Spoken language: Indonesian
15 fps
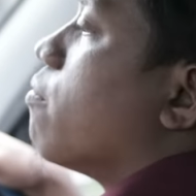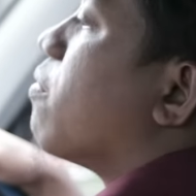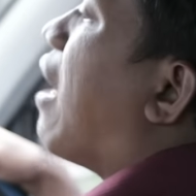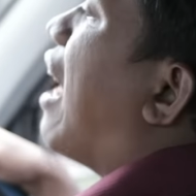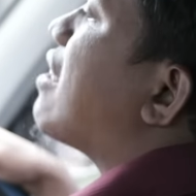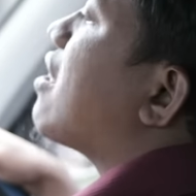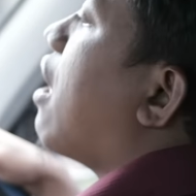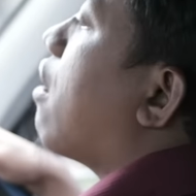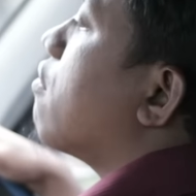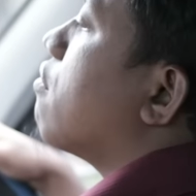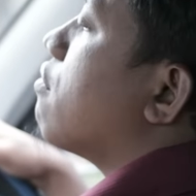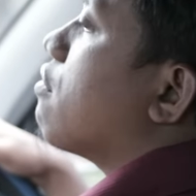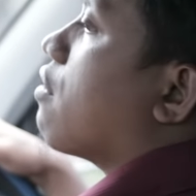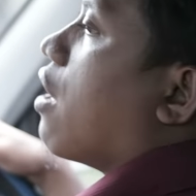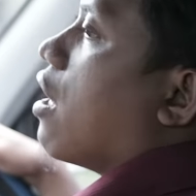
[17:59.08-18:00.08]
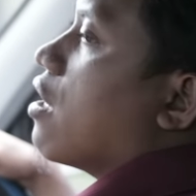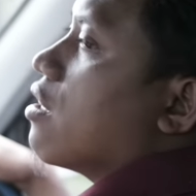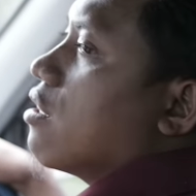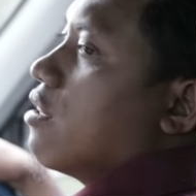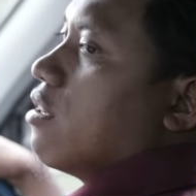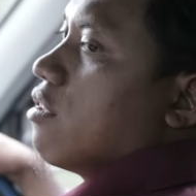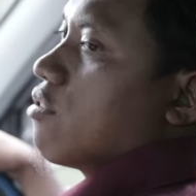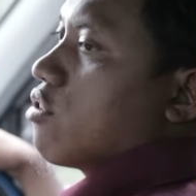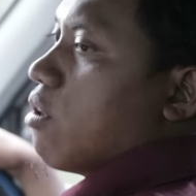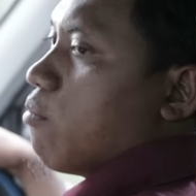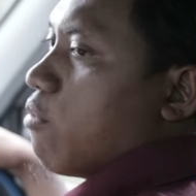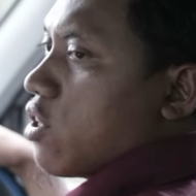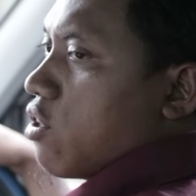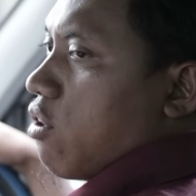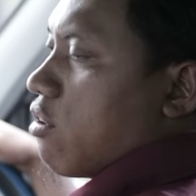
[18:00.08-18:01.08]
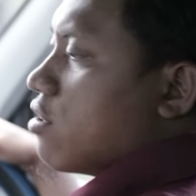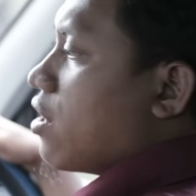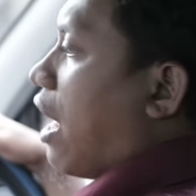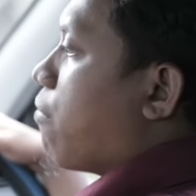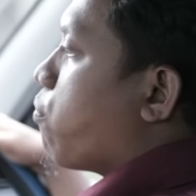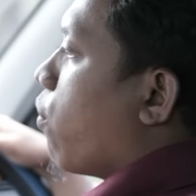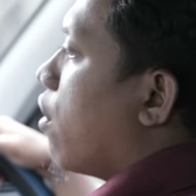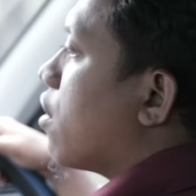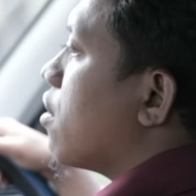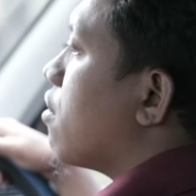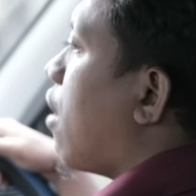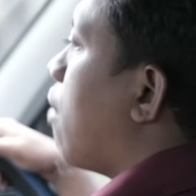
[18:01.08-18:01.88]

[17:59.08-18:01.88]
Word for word: batang ngono kae. Demo ngongkon kabul ki